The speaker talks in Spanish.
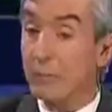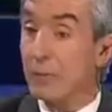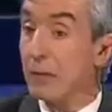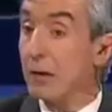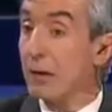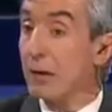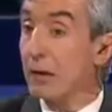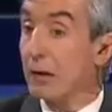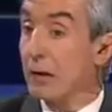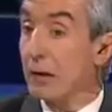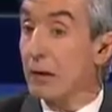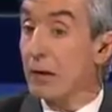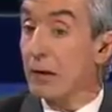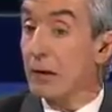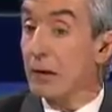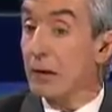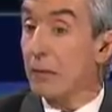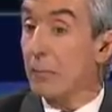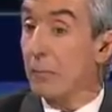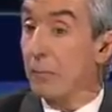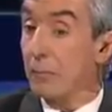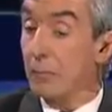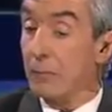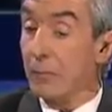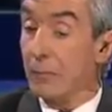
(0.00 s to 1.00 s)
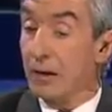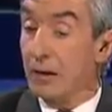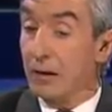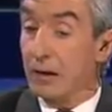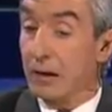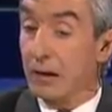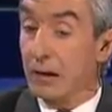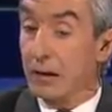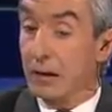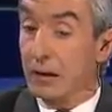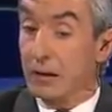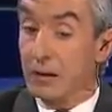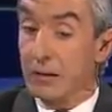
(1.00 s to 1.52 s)
a mí
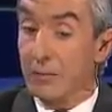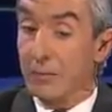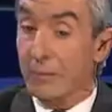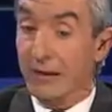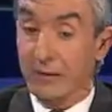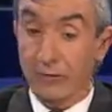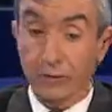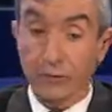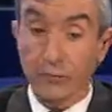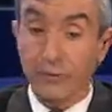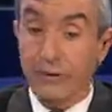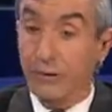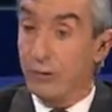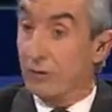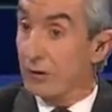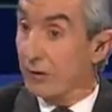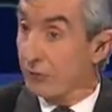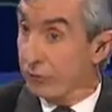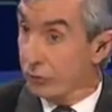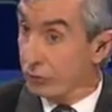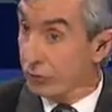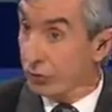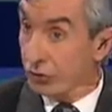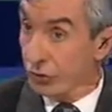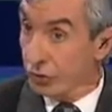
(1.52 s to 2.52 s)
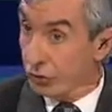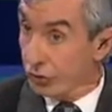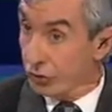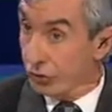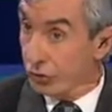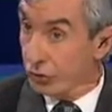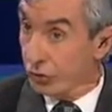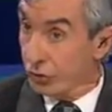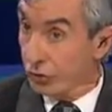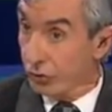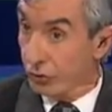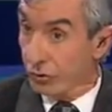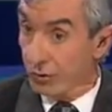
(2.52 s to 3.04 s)
me, impactó viendo la foto, no
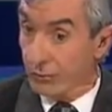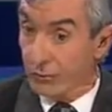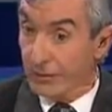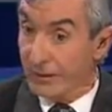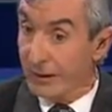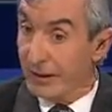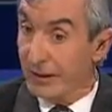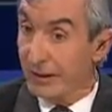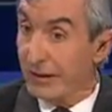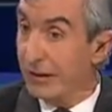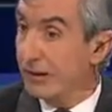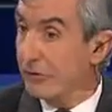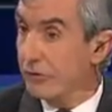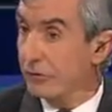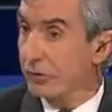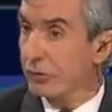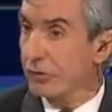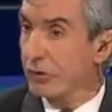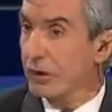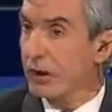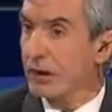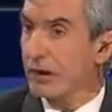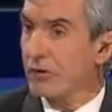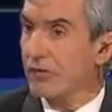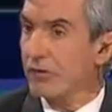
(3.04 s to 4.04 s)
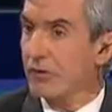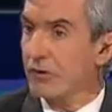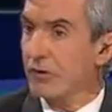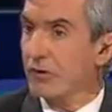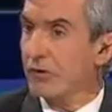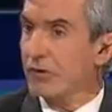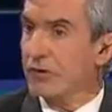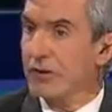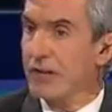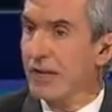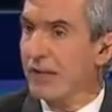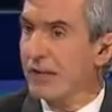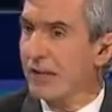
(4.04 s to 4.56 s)
lo conozco el penal, esto de que
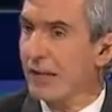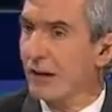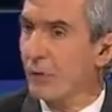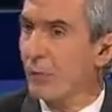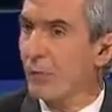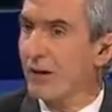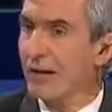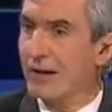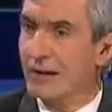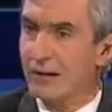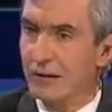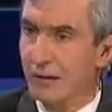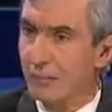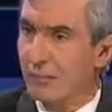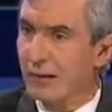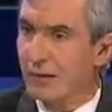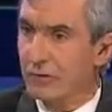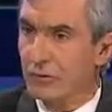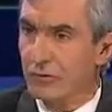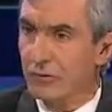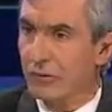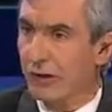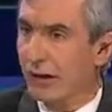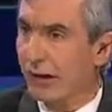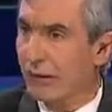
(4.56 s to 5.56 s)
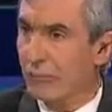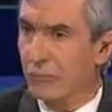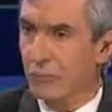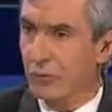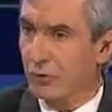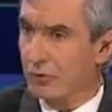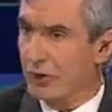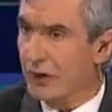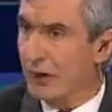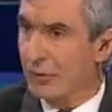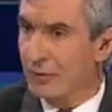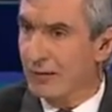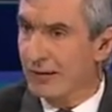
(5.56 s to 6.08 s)
hicieron 30, 40 metros a
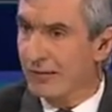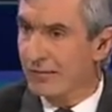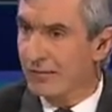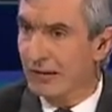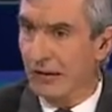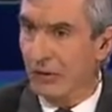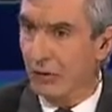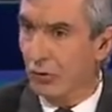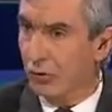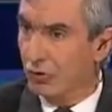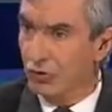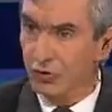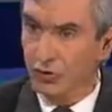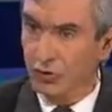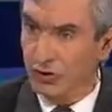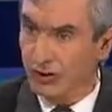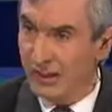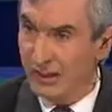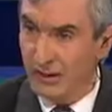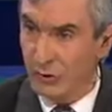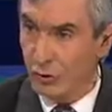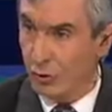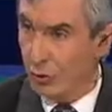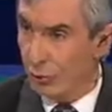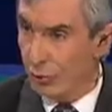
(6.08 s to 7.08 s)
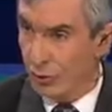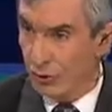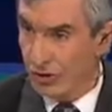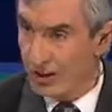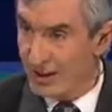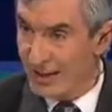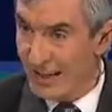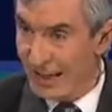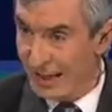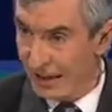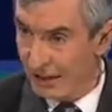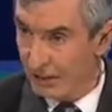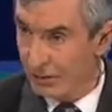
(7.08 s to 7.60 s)
campo traviesa con total
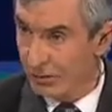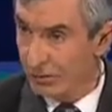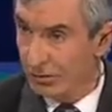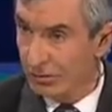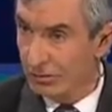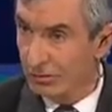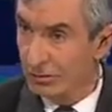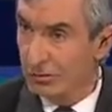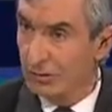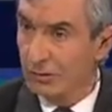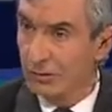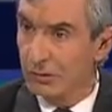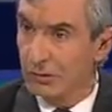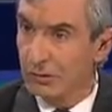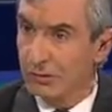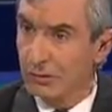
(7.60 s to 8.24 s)
comodidad, ¿no?